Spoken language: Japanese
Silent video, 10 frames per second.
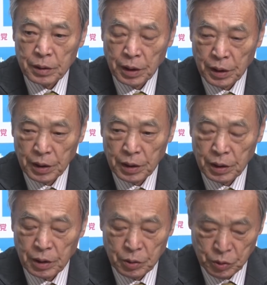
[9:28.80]

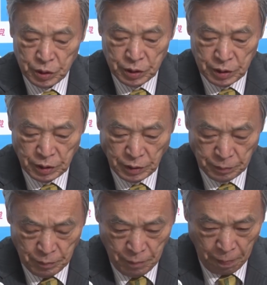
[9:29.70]
で同時
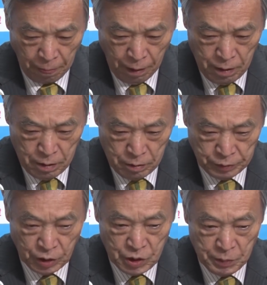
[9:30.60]
に
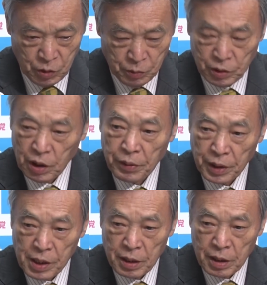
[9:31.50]
2つ目の問題
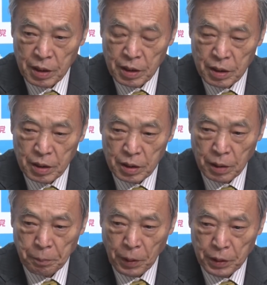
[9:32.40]
はね
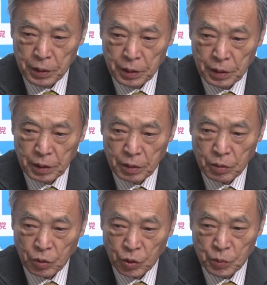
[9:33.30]
やっぱり
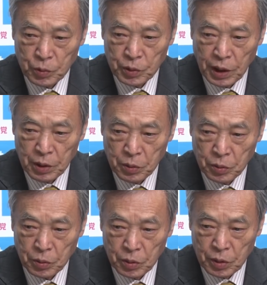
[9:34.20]
この問題
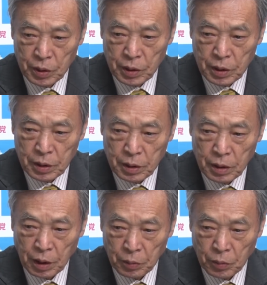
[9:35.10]
の
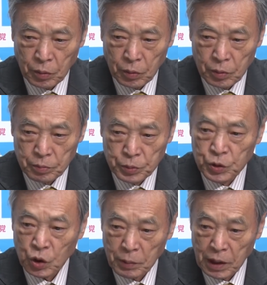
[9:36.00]
あの
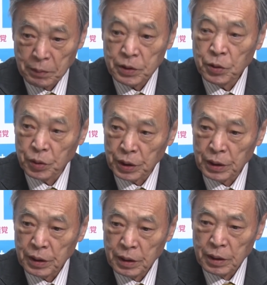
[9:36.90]
文書にもありますよう
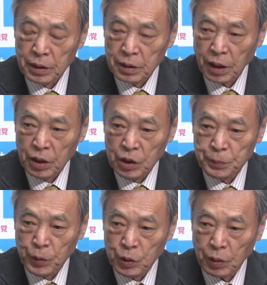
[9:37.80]
に
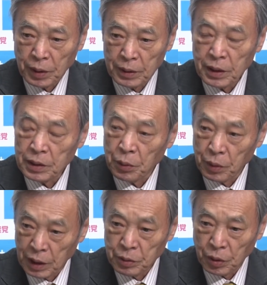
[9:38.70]
ターニングポイントは何だった
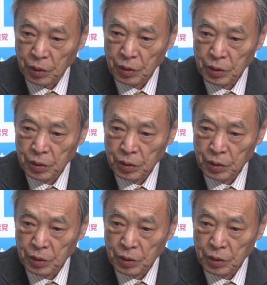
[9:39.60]
のかと